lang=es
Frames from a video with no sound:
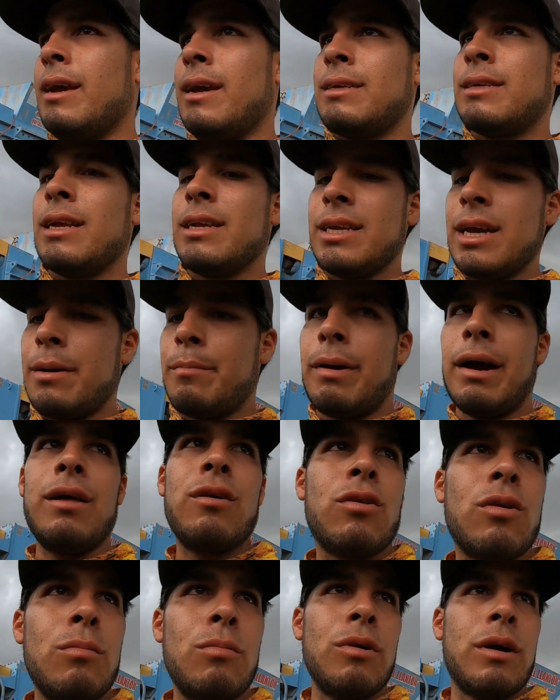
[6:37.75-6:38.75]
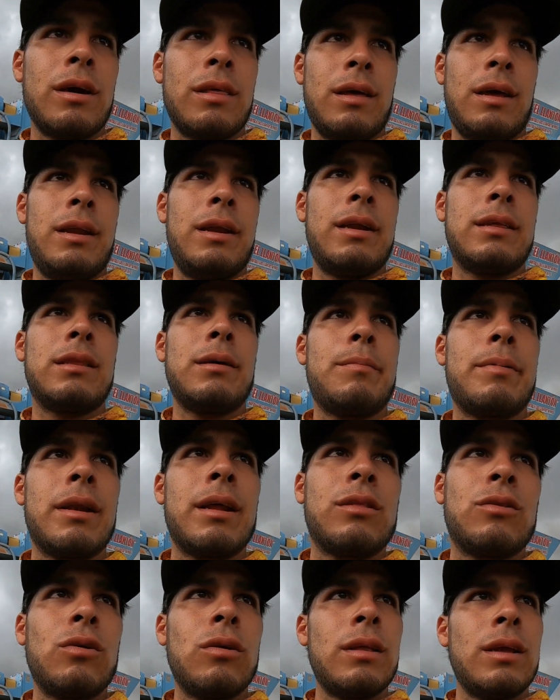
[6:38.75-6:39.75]
es el llamado como que de alerta
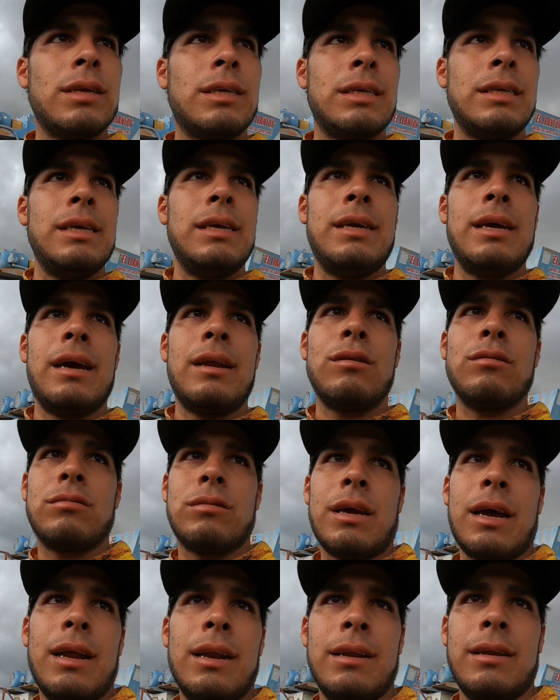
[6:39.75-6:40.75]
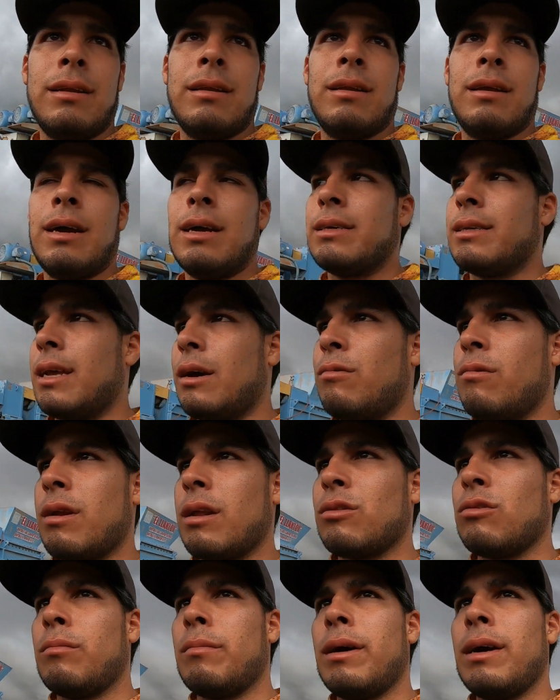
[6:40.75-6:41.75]
para todas y ya no salen hasta un
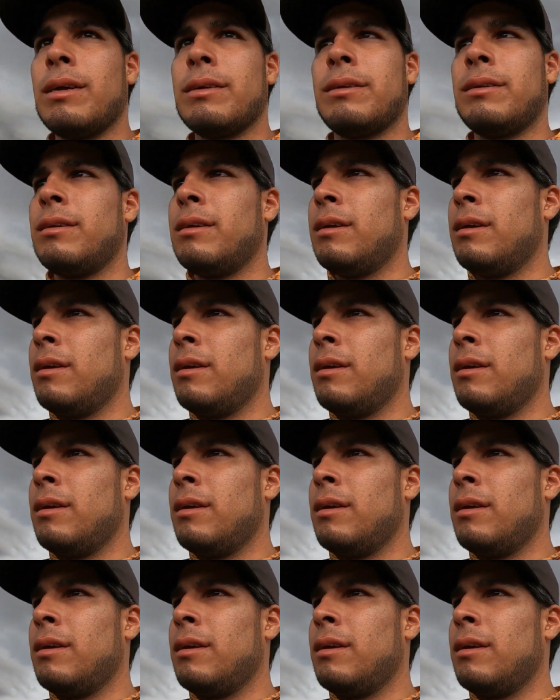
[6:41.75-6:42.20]
rato más